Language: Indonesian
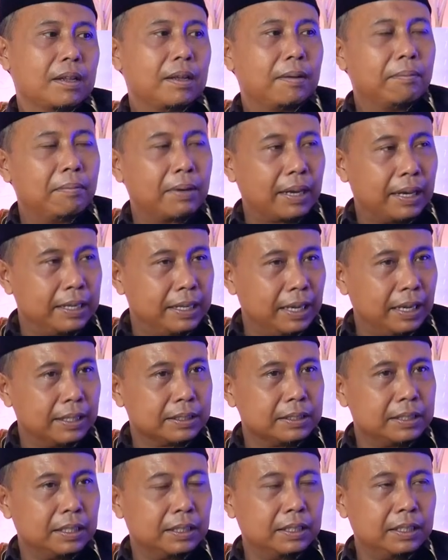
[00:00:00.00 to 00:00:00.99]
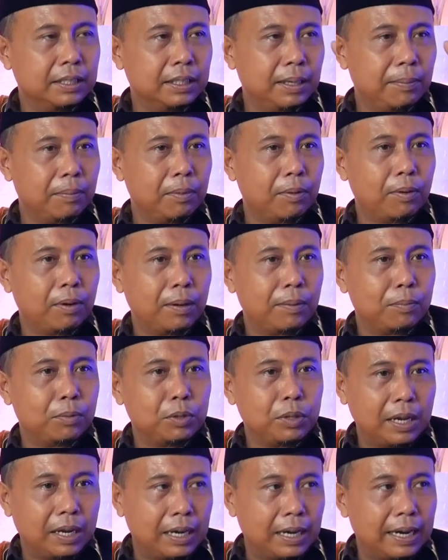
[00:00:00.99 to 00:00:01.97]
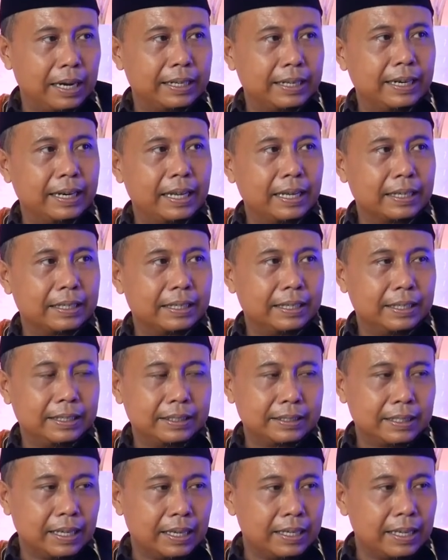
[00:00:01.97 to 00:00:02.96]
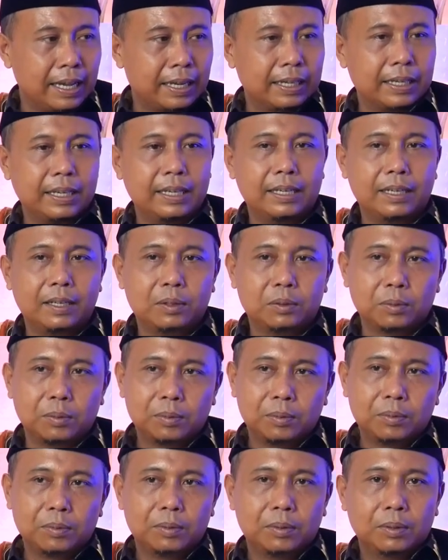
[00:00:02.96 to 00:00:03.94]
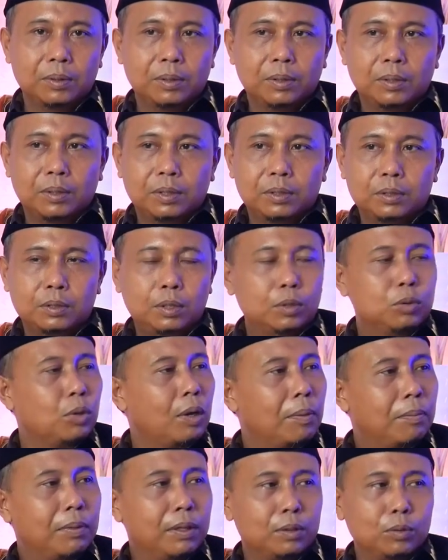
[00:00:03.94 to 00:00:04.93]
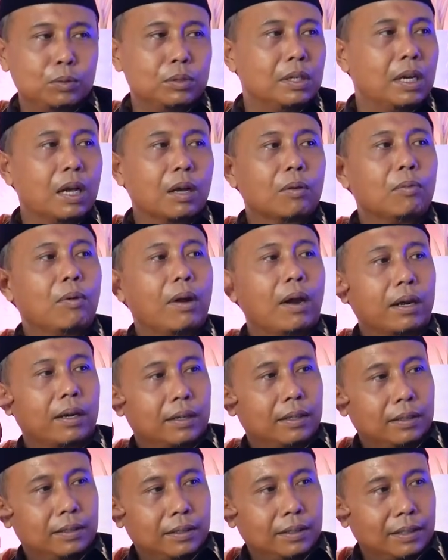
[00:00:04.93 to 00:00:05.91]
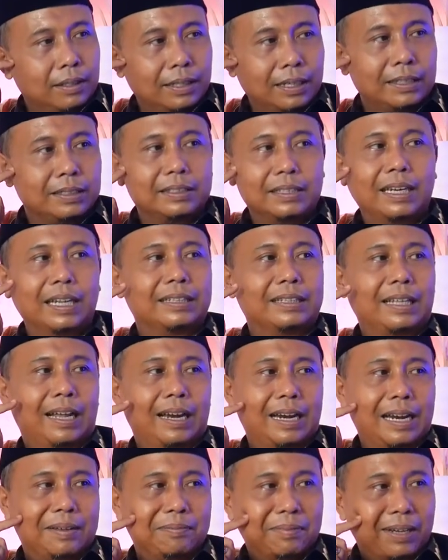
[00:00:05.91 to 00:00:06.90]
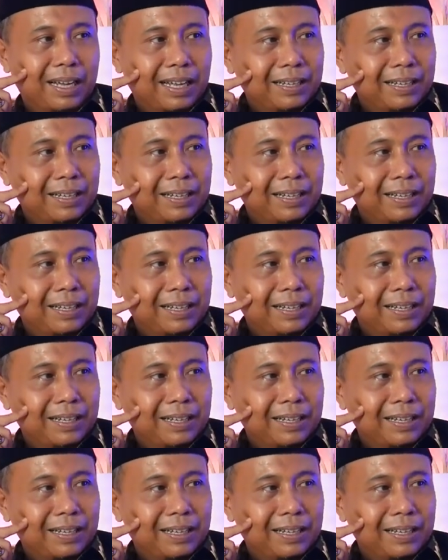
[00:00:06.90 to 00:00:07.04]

Makanya setiap orang punya anak laki-laki, saya yakin itu si suami itu tidak kuat dan tidak tahan lama.